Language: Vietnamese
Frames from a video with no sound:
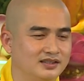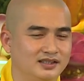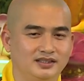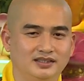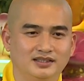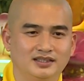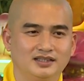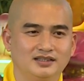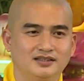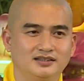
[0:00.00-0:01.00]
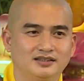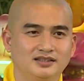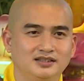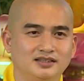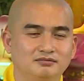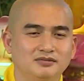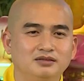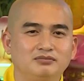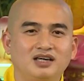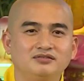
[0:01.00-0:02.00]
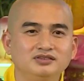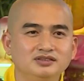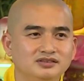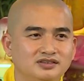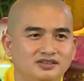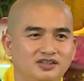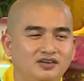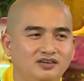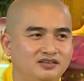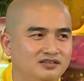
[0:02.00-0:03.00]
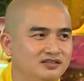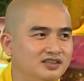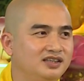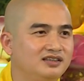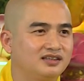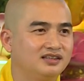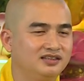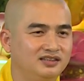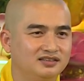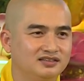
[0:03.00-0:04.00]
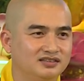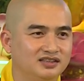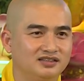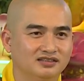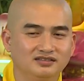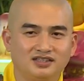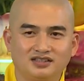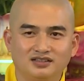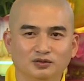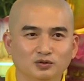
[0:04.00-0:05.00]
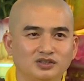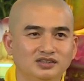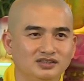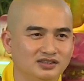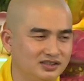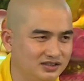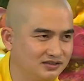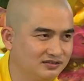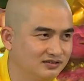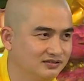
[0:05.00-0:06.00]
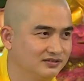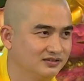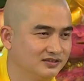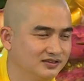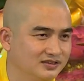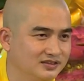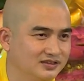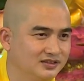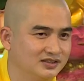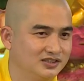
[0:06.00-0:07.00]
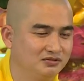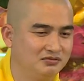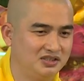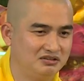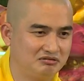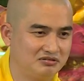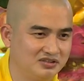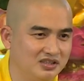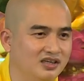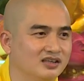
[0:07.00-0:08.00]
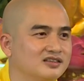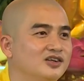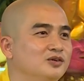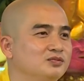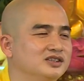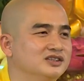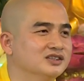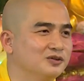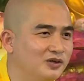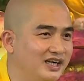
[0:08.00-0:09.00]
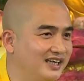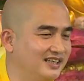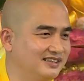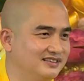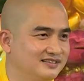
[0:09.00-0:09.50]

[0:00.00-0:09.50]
thì à, bị ma vương nó cho lính tới để thử thách đủ thứ hết nếu mà định lực tốt thì vượt qua